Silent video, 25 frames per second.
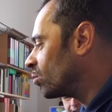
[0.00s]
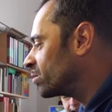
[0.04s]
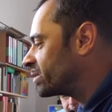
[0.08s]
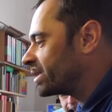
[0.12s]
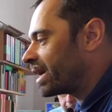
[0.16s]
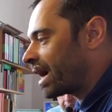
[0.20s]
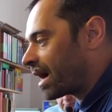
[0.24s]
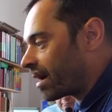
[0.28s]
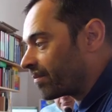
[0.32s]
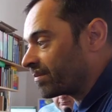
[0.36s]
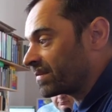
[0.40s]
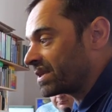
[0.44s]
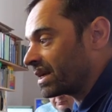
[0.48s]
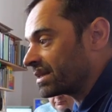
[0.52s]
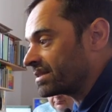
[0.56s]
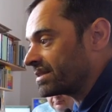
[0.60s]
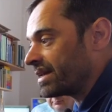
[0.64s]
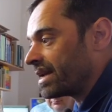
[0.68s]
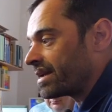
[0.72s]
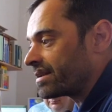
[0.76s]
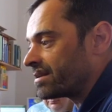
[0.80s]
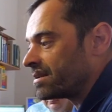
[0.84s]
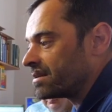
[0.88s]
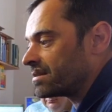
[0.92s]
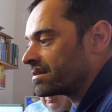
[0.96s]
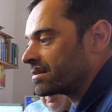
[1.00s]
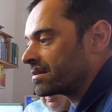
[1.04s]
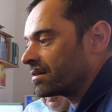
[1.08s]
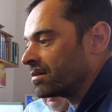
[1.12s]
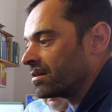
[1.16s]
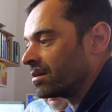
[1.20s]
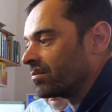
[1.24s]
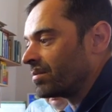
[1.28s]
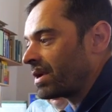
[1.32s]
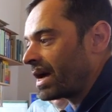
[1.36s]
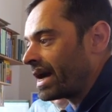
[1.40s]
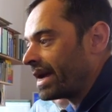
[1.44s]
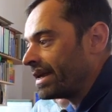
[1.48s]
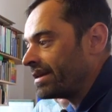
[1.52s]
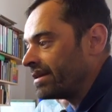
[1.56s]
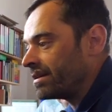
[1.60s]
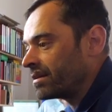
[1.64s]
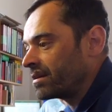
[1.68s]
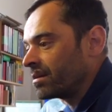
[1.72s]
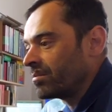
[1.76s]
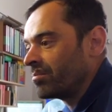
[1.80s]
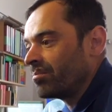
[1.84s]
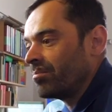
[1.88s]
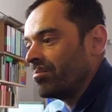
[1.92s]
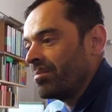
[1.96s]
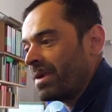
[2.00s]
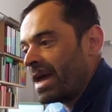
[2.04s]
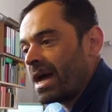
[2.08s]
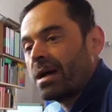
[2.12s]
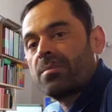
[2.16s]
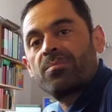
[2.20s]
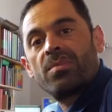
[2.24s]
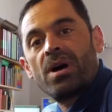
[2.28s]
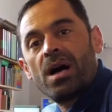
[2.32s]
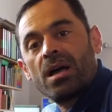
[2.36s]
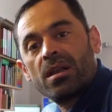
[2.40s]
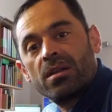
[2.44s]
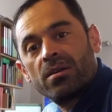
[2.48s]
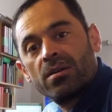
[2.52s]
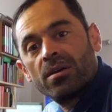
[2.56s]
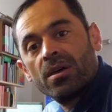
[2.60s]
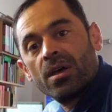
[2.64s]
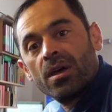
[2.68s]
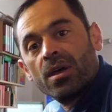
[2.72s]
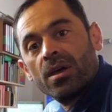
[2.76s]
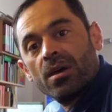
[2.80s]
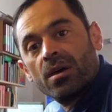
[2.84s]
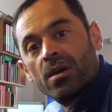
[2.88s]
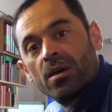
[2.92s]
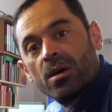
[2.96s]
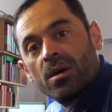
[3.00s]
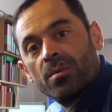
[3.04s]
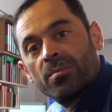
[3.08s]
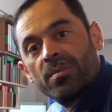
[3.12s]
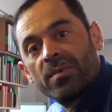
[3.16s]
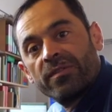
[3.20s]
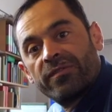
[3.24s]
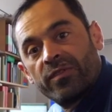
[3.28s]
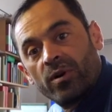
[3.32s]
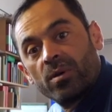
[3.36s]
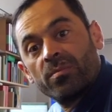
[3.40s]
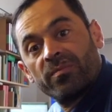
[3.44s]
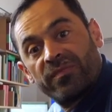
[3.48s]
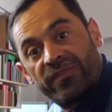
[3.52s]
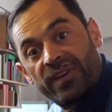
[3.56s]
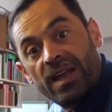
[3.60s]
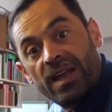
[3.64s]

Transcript: Und sie haben tatsächlich ähm, einige Merkmale ähm, von